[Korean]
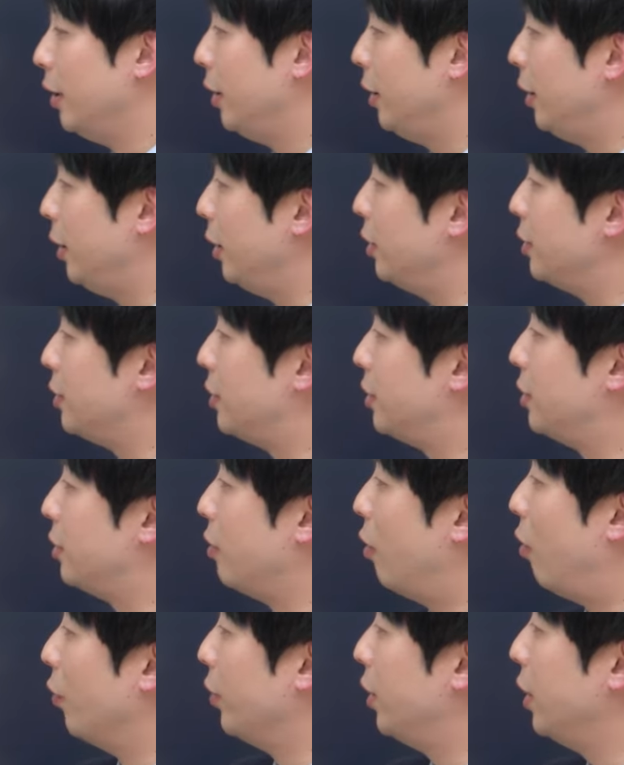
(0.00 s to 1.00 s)
이
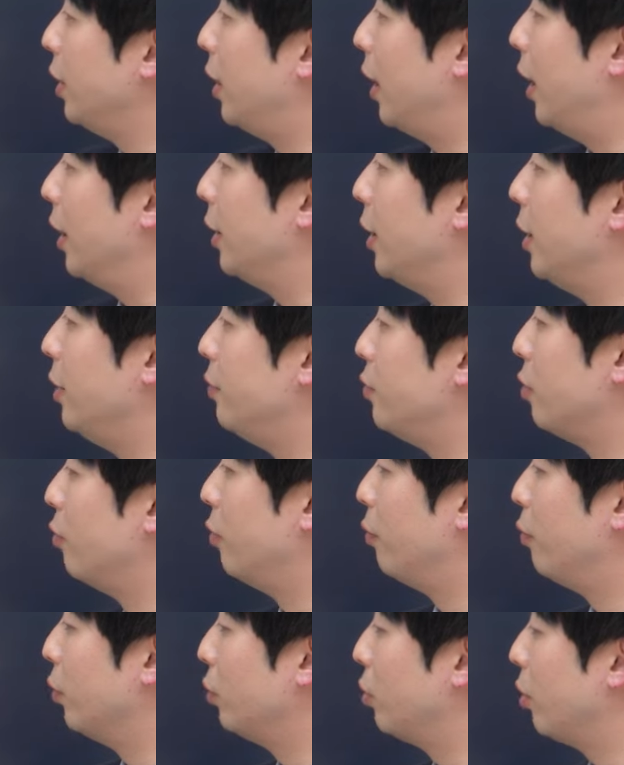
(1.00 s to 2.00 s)
어디가
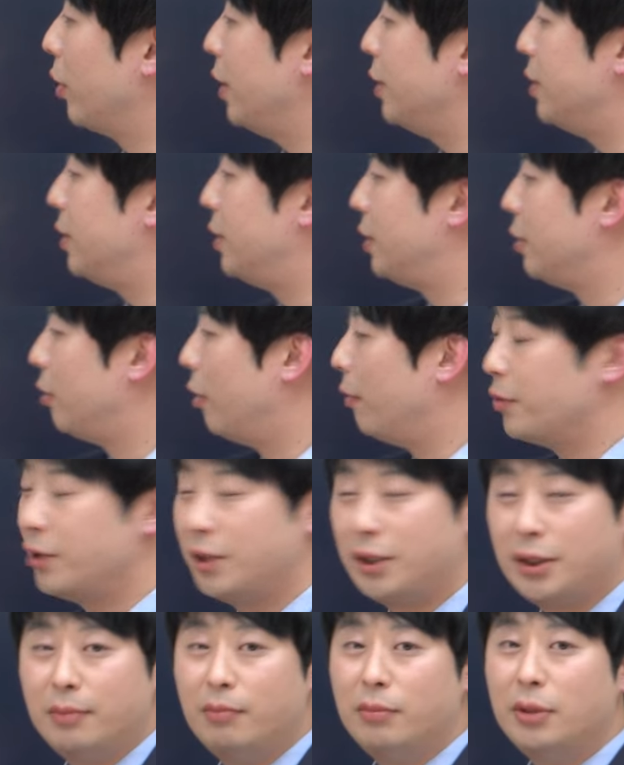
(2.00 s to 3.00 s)
대입정부 포털의
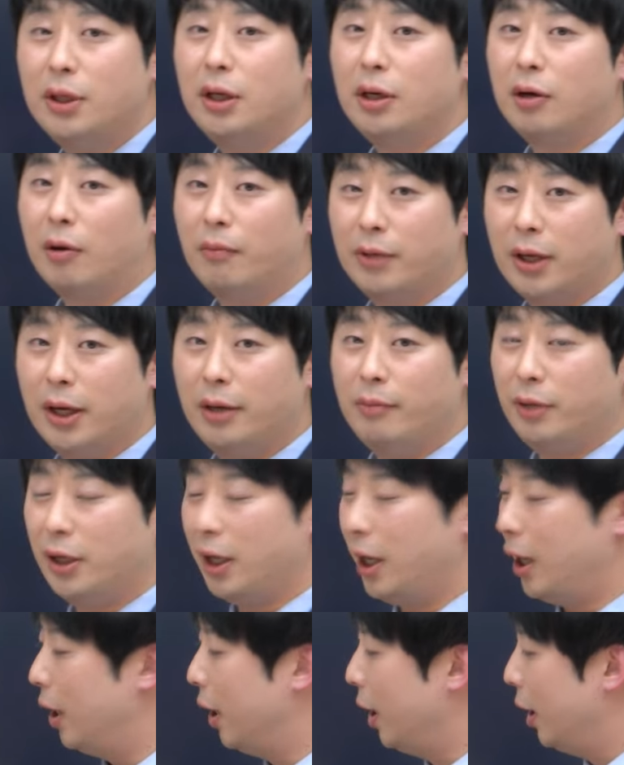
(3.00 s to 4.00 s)

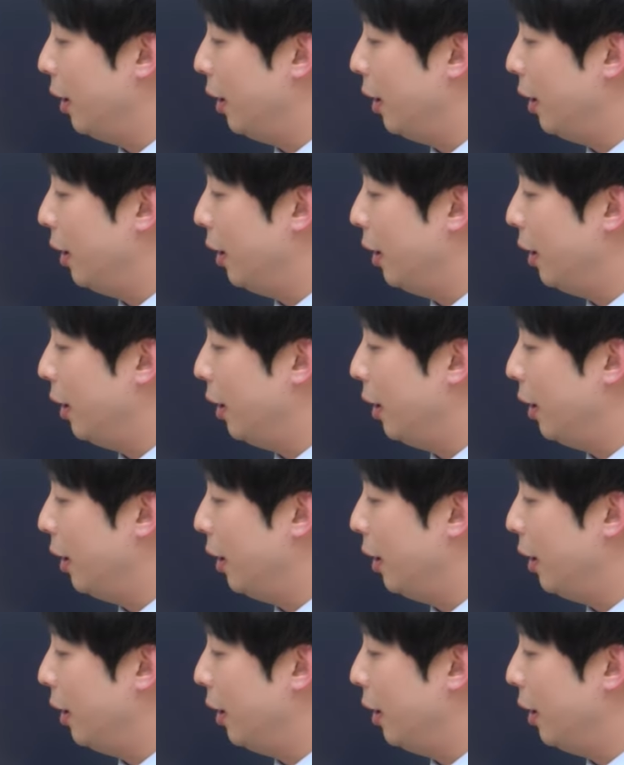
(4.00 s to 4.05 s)
직업심리검사입니다.